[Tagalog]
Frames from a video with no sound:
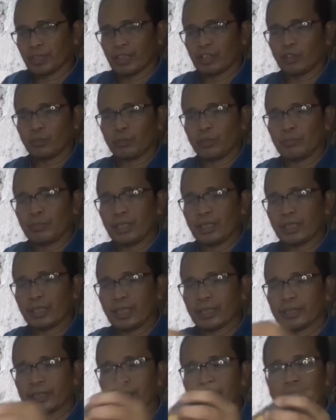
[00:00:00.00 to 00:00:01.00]
Ito po mga
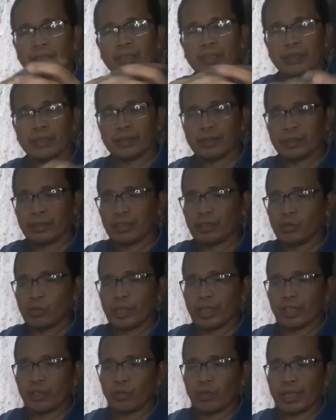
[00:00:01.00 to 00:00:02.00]
kagri ay
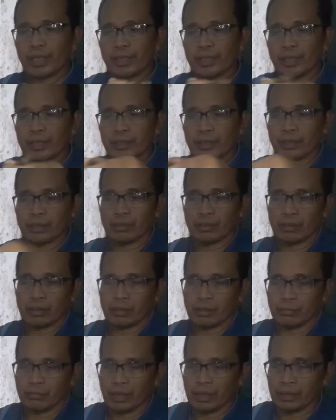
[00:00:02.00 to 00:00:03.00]
iiwa natin
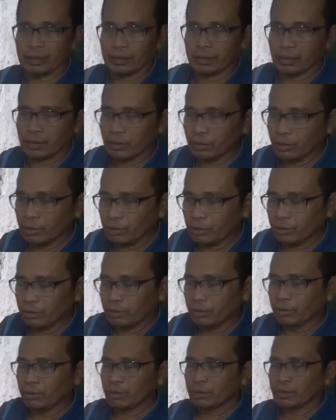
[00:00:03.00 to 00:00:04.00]
ng maliit ito
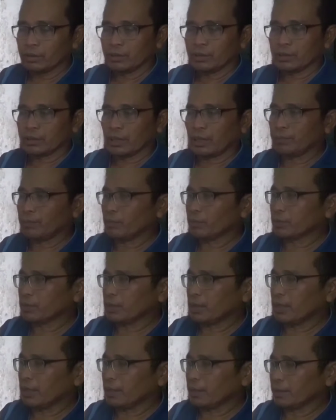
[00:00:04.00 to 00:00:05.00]
tapos
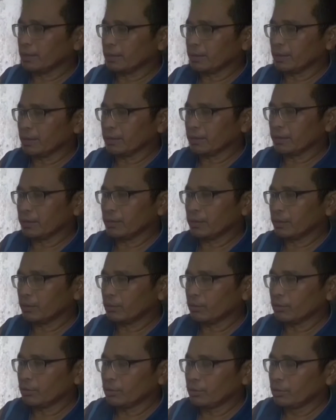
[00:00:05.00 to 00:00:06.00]
ilalagay natin
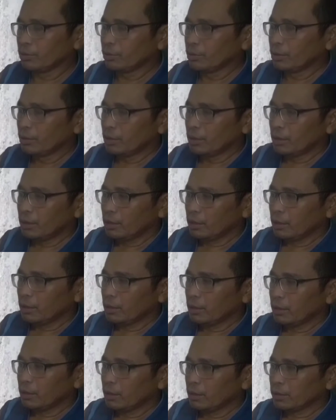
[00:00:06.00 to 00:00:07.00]
dito.
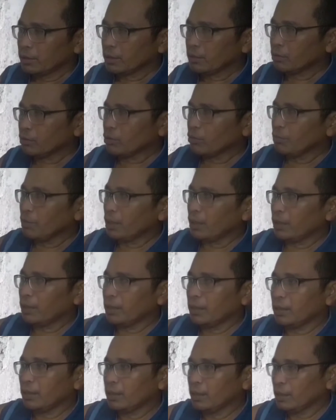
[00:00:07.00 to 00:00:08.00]
Siguro mga
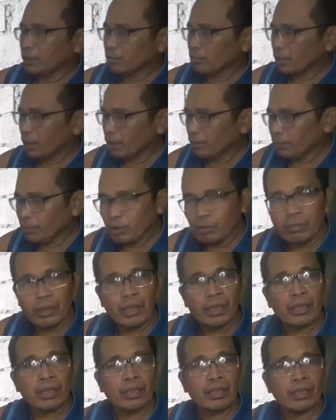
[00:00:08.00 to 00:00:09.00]
ano lang po,
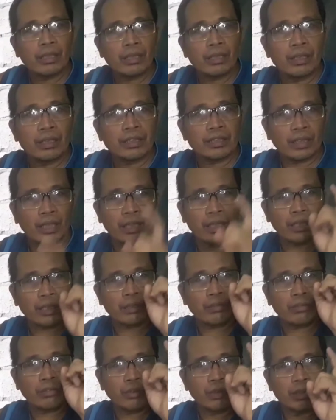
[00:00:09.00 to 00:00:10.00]
mga isang
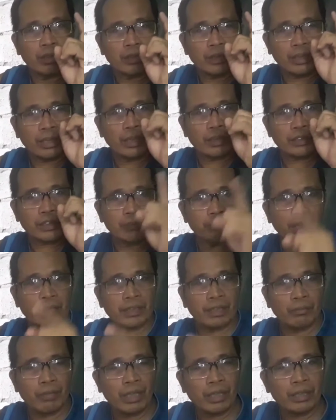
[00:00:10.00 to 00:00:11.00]
araw lang sa
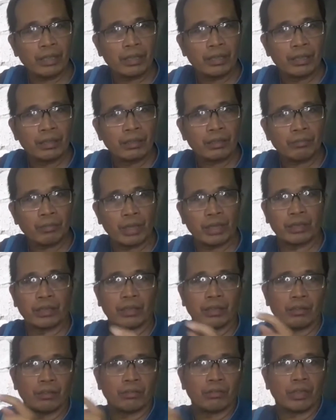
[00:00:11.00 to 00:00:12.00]
magdamag, pwede
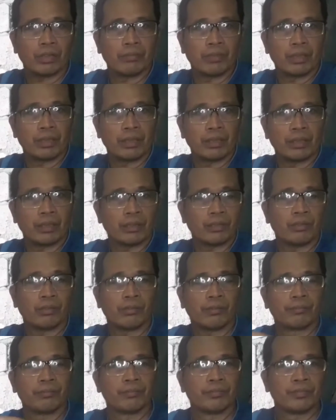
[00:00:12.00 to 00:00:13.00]
na akong gamitin ito.
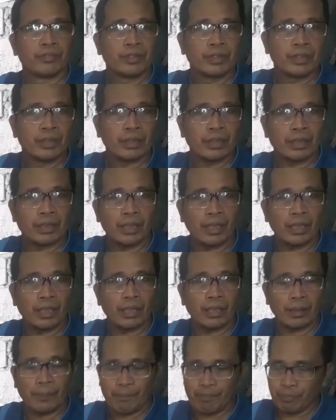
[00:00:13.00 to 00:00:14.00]

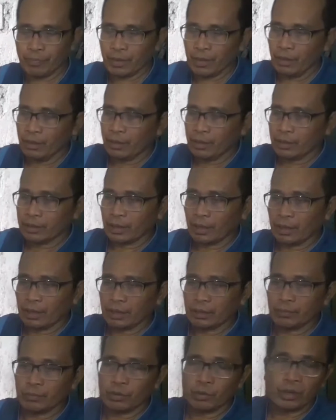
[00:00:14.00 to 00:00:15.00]
Kaya sa
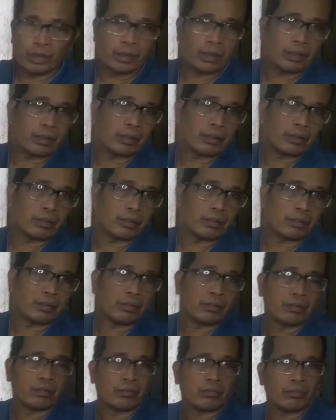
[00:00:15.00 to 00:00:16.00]
lahat po ng
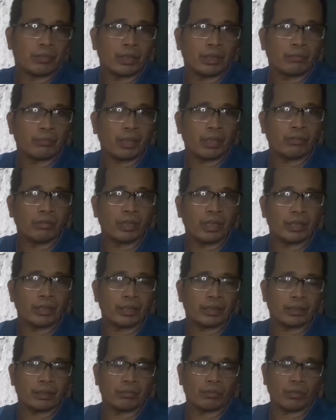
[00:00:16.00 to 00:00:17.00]
mga
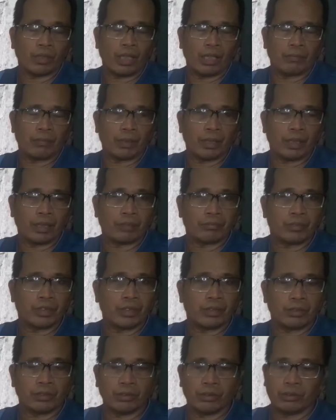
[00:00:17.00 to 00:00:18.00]
baguhan at wala pang alam
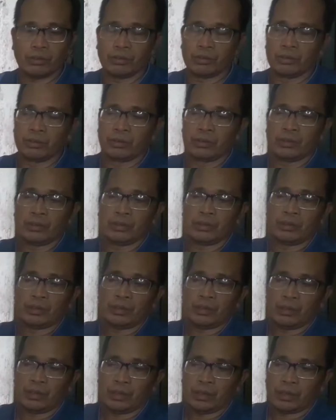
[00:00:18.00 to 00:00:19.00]
dito,
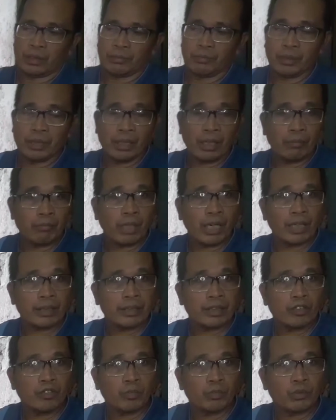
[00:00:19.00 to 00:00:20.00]

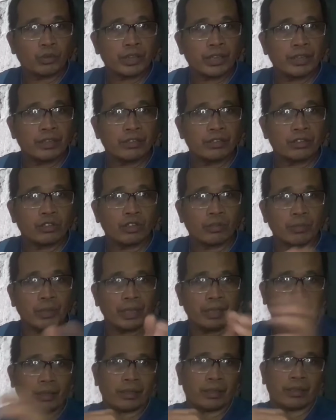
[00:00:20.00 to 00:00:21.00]
ibinabagi ko po sa inyo ito
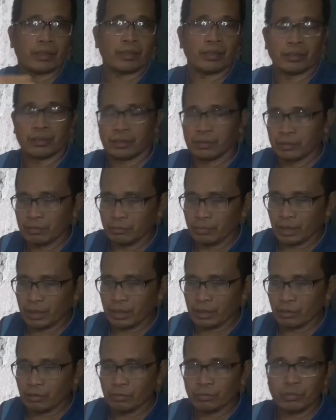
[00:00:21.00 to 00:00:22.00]
para
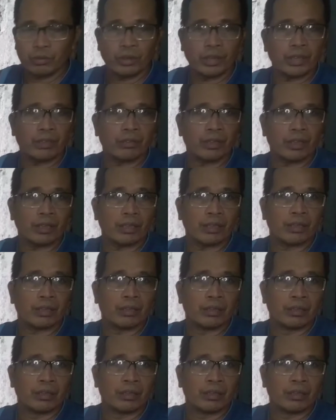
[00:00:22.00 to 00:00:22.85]
magkaroon po kayo ng